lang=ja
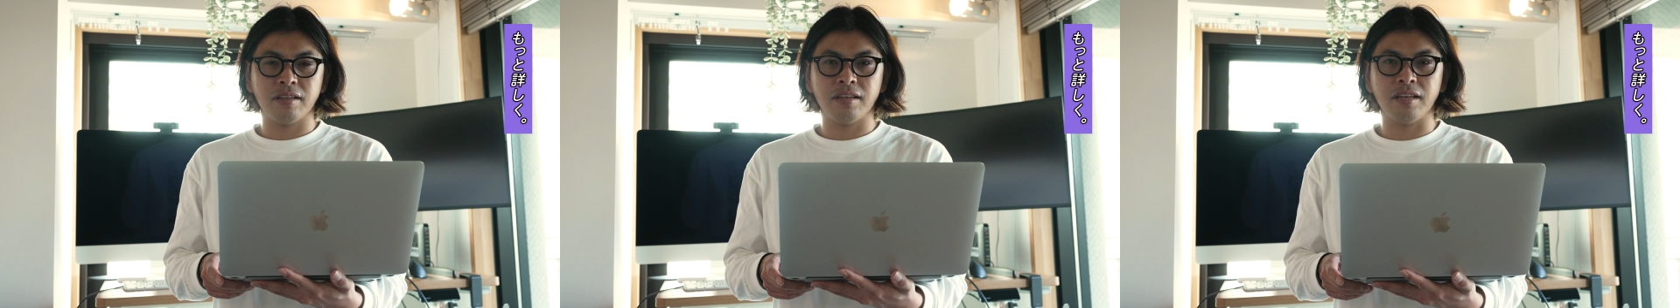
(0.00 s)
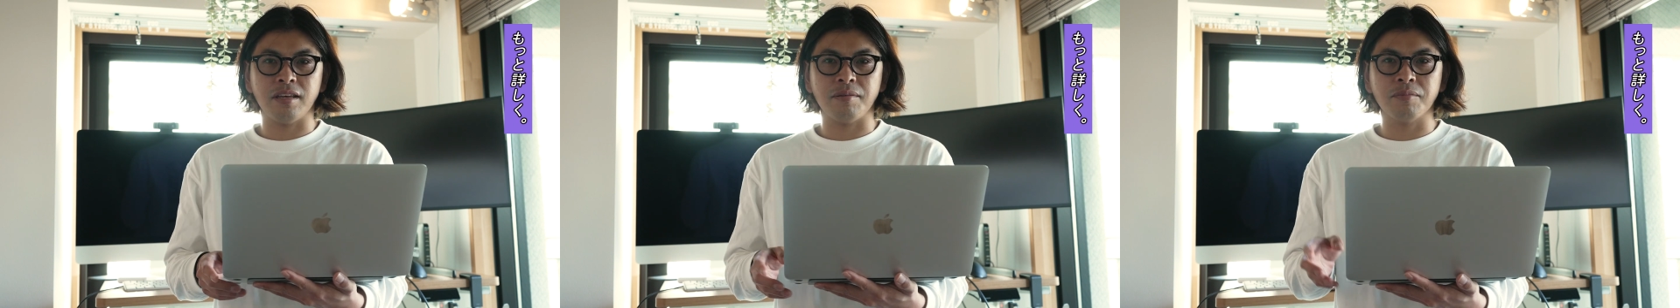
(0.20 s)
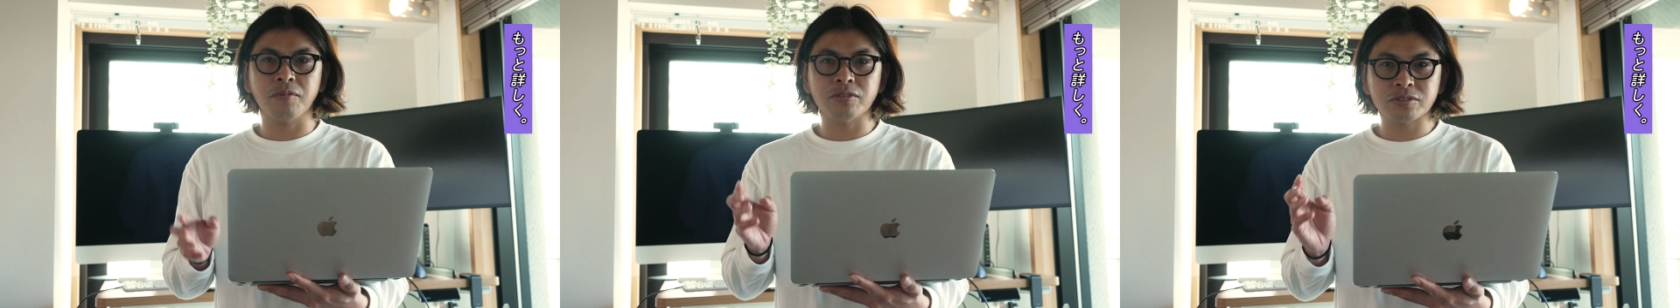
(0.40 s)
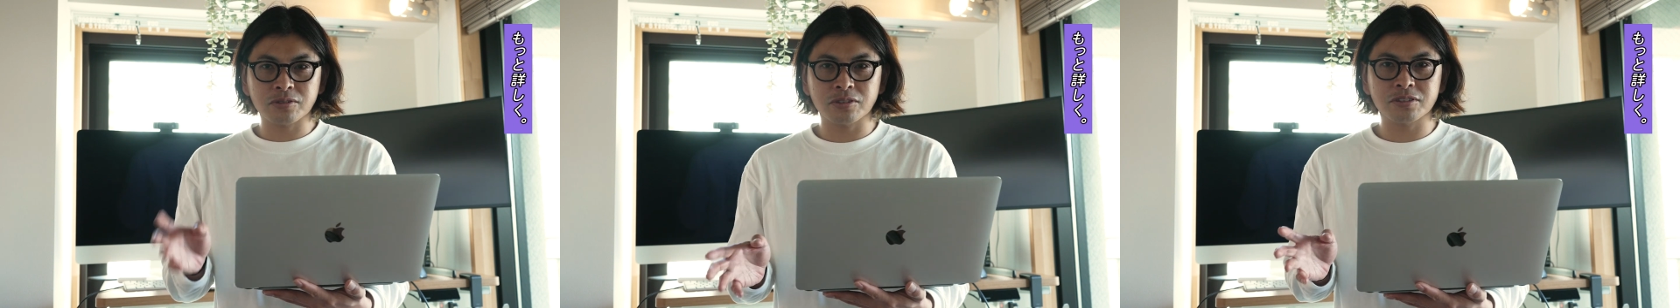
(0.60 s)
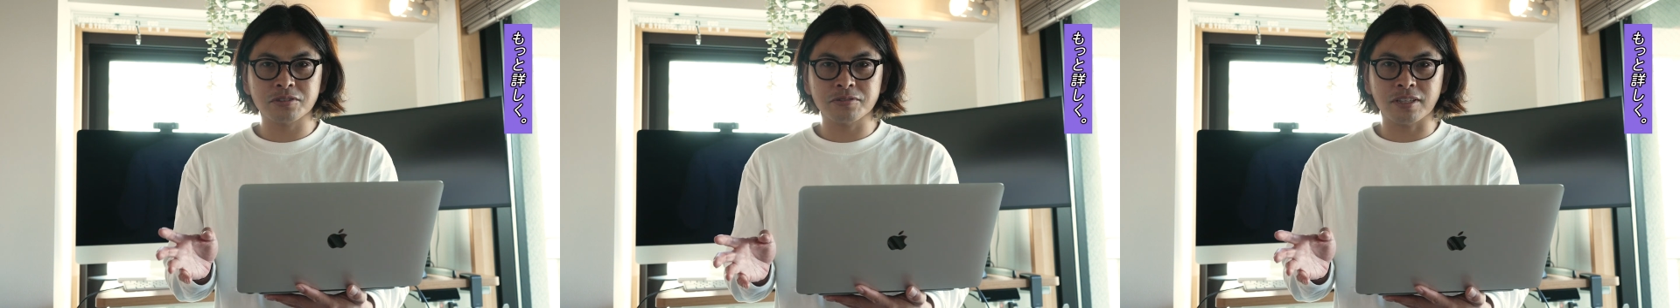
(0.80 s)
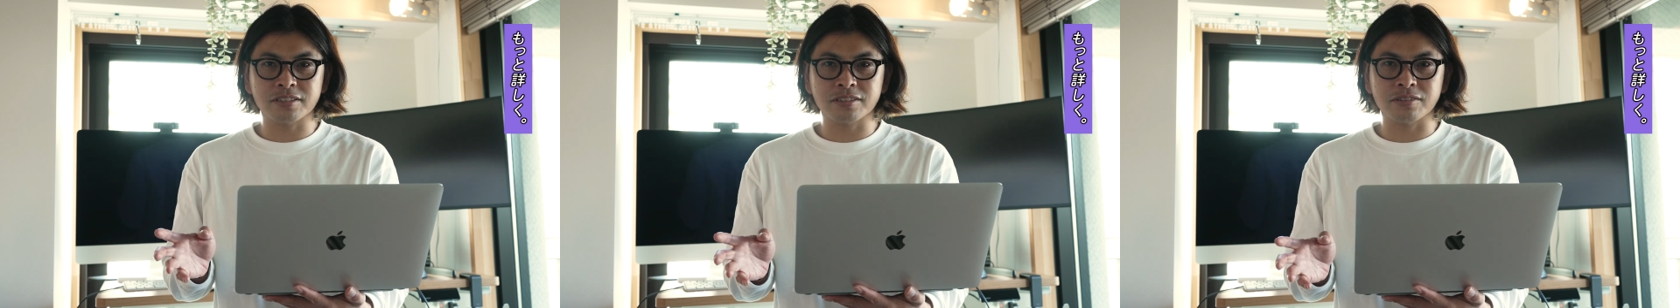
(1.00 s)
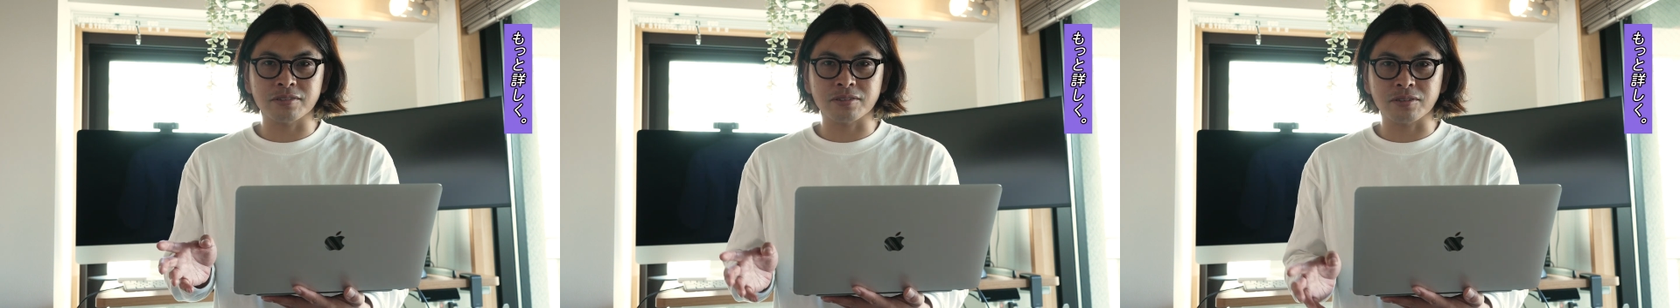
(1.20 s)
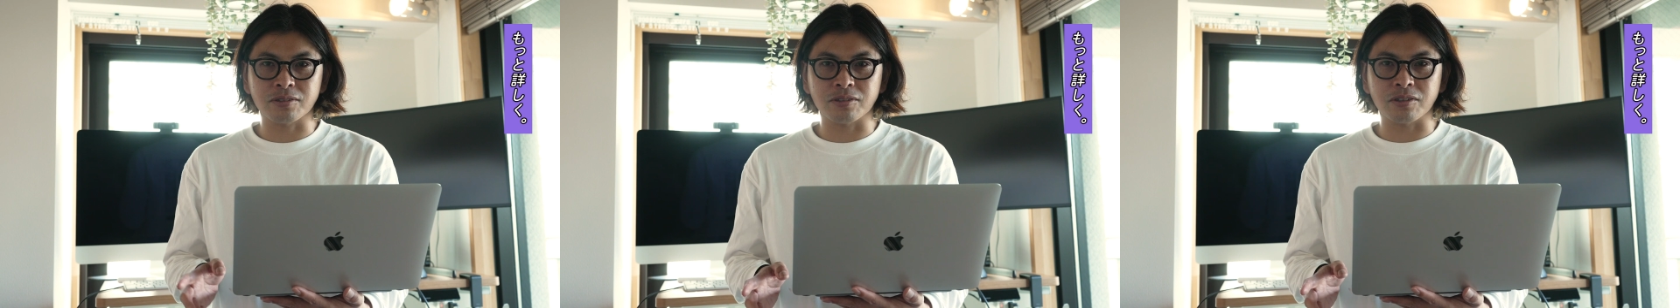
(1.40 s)
えー、もう少し詳しく言
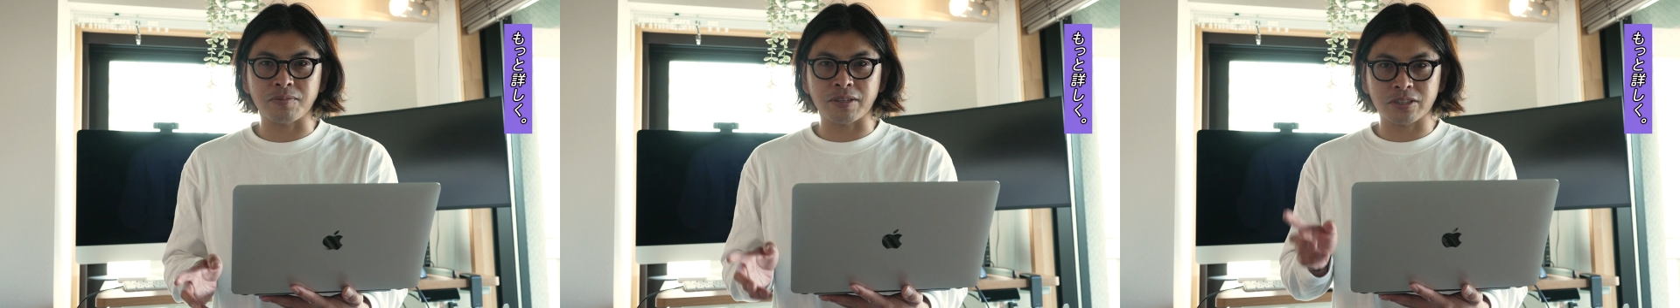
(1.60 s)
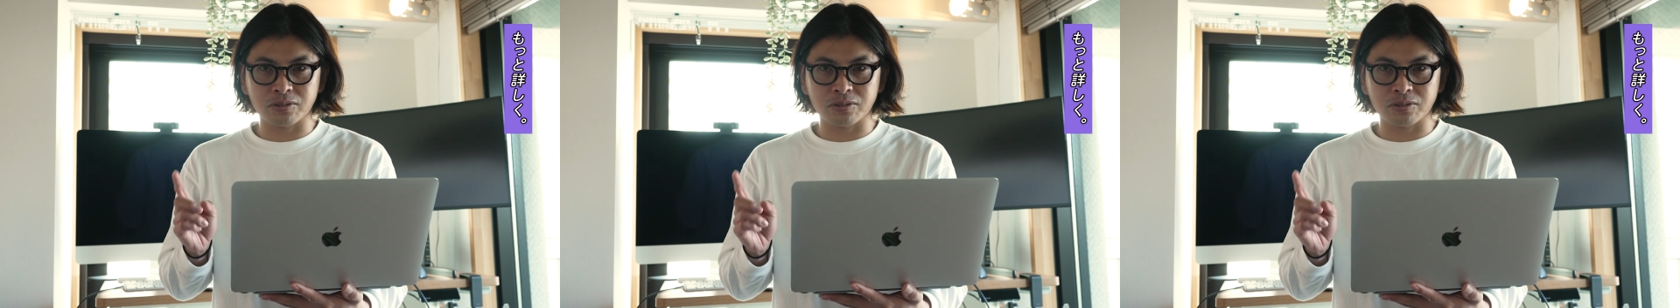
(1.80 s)
うと、まあ、